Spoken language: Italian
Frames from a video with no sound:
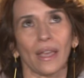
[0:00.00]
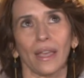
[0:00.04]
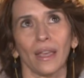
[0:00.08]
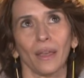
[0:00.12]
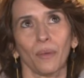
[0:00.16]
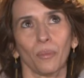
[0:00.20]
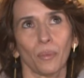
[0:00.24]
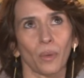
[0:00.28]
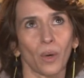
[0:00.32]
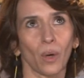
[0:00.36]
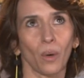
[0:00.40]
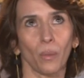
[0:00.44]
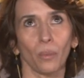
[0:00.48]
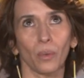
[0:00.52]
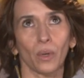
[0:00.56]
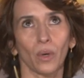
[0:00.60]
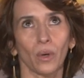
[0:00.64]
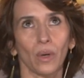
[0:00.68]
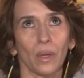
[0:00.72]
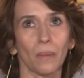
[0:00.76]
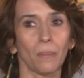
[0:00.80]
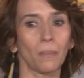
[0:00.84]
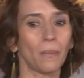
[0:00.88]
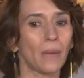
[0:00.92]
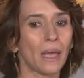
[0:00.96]
che è proprio
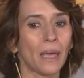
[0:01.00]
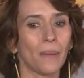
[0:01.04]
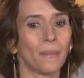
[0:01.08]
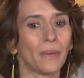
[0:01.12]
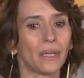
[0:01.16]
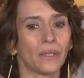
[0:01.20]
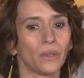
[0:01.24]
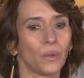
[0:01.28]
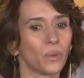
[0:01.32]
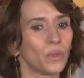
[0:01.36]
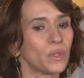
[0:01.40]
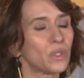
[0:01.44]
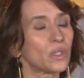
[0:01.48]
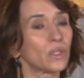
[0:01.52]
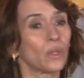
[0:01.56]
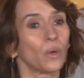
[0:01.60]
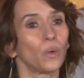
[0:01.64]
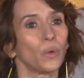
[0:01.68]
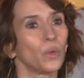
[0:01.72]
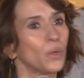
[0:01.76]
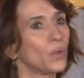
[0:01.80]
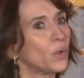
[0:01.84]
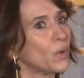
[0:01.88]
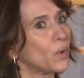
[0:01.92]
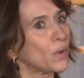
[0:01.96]
l'emblema di questa
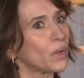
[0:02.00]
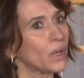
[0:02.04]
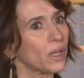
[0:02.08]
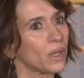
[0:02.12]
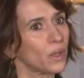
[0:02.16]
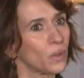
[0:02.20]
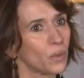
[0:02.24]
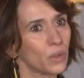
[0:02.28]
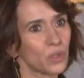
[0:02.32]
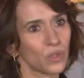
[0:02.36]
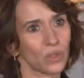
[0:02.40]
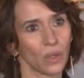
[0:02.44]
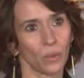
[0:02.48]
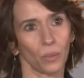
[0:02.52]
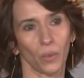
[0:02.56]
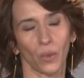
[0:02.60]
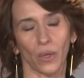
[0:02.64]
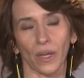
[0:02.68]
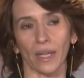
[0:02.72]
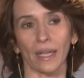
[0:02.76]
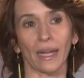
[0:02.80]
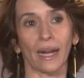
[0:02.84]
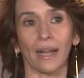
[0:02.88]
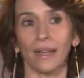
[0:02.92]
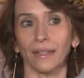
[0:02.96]
unione, di questo
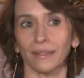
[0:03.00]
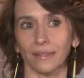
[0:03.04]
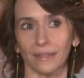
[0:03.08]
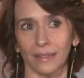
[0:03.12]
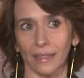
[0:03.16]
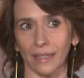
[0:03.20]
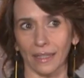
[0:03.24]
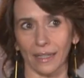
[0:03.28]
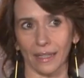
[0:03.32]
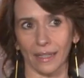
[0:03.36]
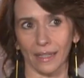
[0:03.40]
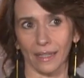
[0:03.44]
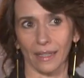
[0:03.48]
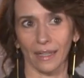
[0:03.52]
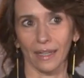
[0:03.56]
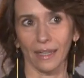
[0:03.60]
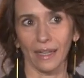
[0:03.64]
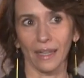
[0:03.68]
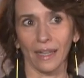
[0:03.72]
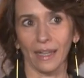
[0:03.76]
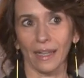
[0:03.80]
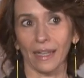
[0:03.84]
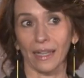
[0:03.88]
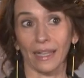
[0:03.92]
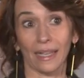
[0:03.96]
amore grande che,
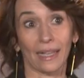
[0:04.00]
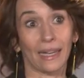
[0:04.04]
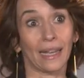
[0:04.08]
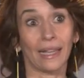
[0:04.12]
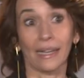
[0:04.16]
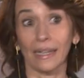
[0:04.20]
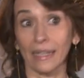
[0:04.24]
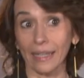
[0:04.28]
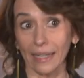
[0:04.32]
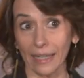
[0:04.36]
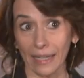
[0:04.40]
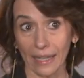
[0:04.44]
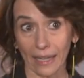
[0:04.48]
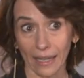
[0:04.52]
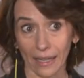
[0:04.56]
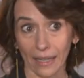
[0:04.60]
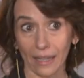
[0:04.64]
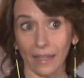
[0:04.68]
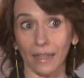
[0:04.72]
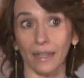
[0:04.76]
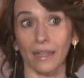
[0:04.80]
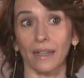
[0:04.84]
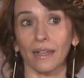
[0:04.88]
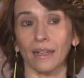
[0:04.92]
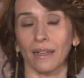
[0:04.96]
che la
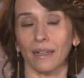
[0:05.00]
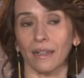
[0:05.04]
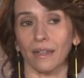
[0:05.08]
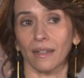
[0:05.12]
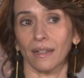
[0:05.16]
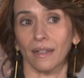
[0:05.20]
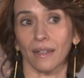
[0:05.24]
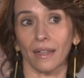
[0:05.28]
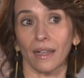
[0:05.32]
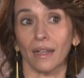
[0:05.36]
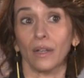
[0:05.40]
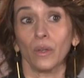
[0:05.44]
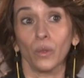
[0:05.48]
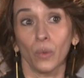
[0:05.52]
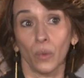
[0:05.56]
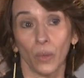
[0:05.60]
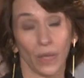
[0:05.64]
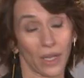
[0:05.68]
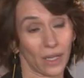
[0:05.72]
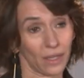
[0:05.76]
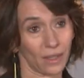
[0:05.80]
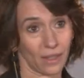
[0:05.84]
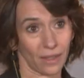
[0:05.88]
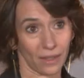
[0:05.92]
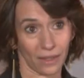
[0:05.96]
lega a, a
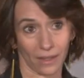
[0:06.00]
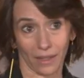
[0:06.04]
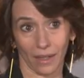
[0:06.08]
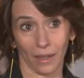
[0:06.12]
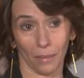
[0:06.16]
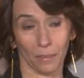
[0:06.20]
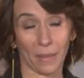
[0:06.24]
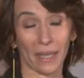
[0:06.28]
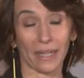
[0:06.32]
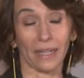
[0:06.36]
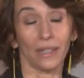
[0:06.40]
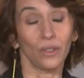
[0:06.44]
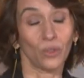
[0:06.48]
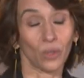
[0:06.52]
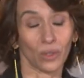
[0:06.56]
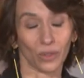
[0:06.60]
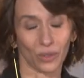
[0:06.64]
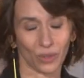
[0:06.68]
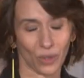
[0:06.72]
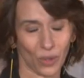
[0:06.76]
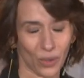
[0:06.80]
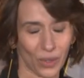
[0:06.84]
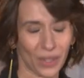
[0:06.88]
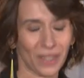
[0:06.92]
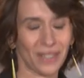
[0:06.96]
lui, a, al marito, a
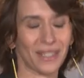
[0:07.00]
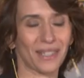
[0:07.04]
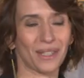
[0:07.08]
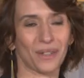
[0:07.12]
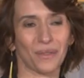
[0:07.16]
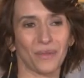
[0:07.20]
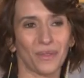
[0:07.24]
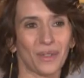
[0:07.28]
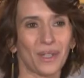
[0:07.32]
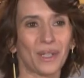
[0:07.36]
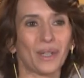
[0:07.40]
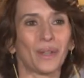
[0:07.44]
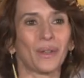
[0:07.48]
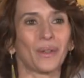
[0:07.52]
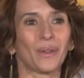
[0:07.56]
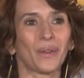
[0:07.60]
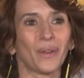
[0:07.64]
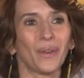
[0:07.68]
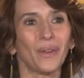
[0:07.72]
Tony Servillo,